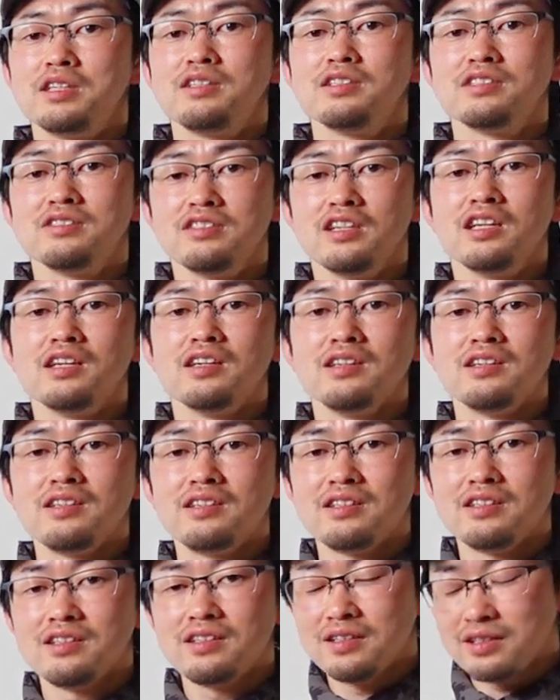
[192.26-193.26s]
はですね
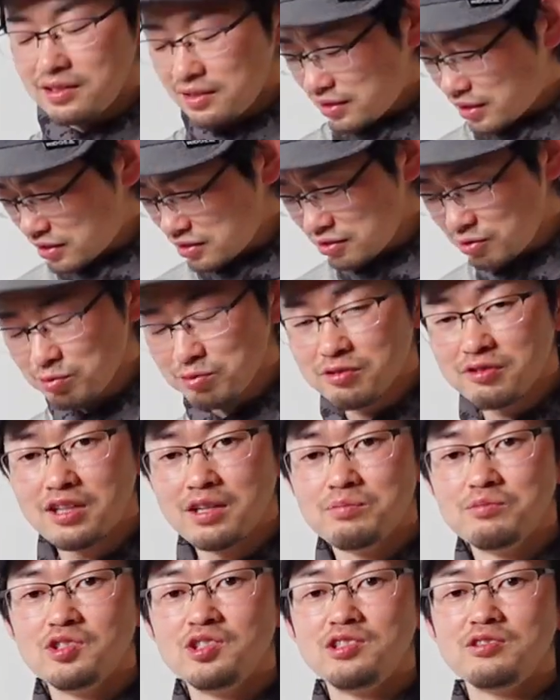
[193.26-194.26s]
なんてことな
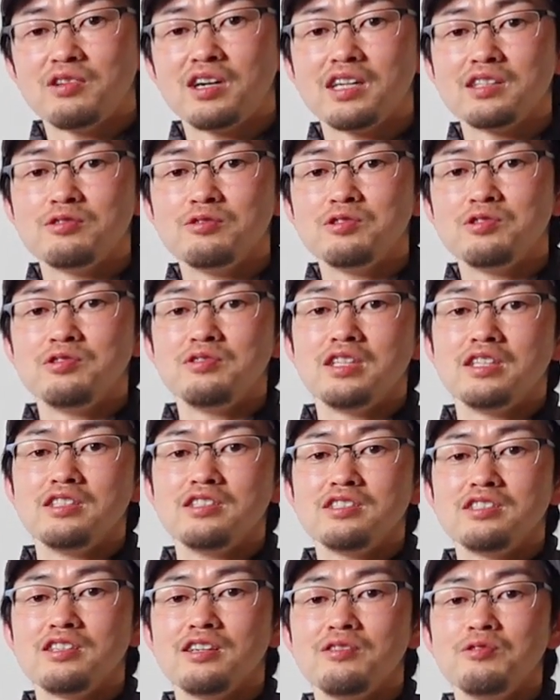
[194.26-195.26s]
い無地のカットソーなん
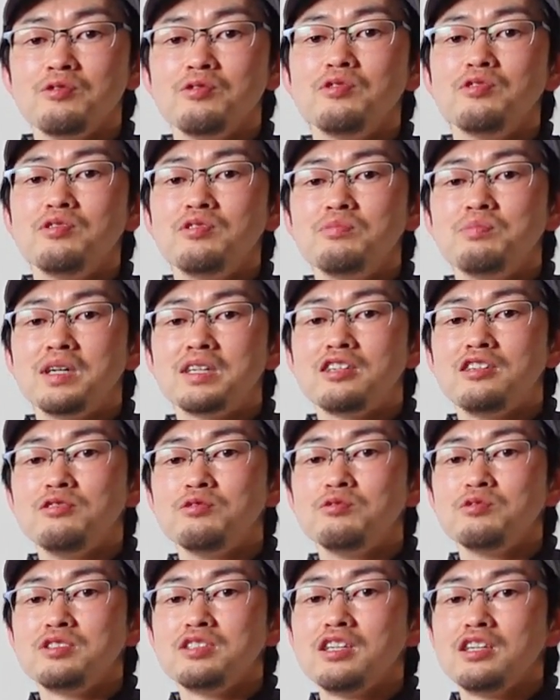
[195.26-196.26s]
ですけど、まあ、機
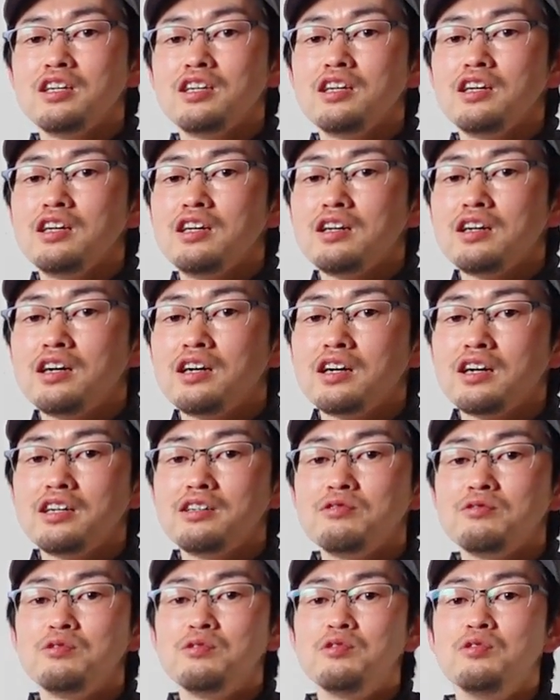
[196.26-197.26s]
能性考え
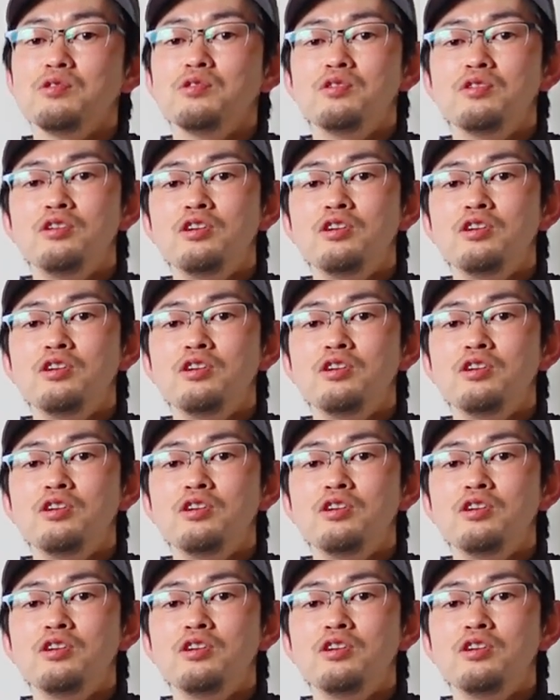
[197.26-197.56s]
ると